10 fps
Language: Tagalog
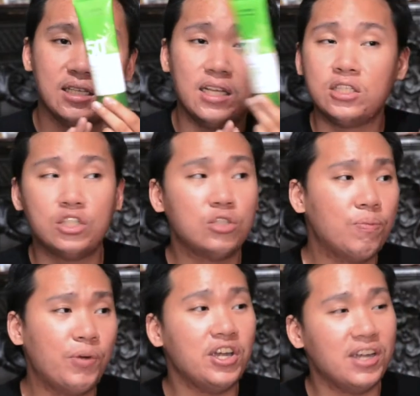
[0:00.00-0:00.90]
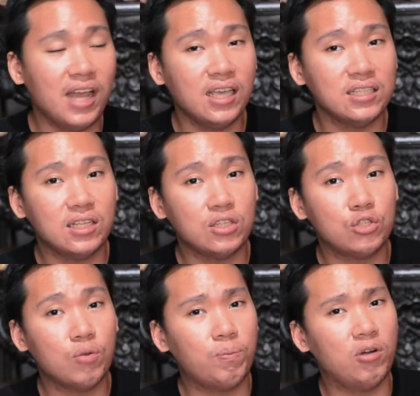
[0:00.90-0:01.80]
it's super nice, it's
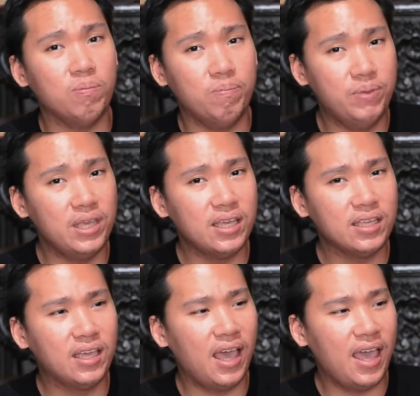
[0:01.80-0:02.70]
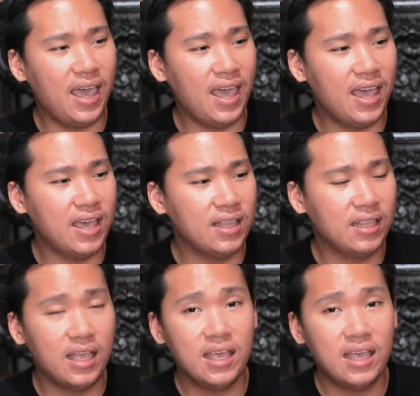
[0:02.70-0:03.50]
super big, and